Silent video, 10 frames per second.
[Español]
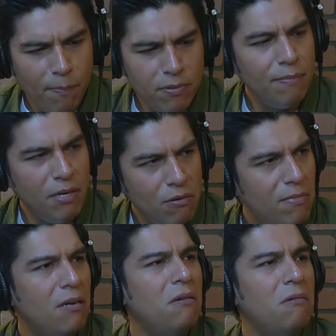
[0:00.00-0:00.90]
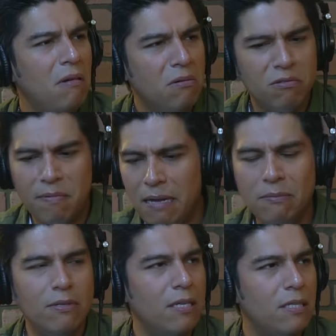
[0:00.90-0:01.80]
apunta mi número, luego nos
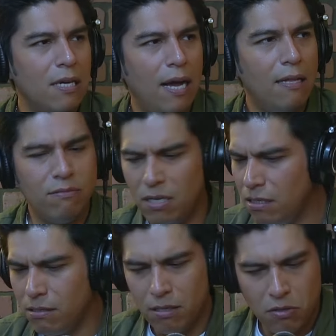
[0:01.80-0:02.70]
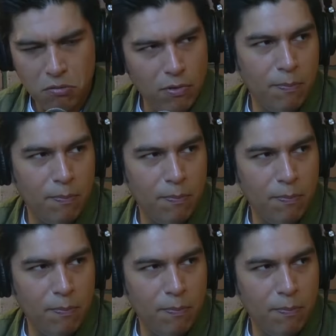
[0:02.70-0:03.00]
vemos y la chingada. Sí, chingón.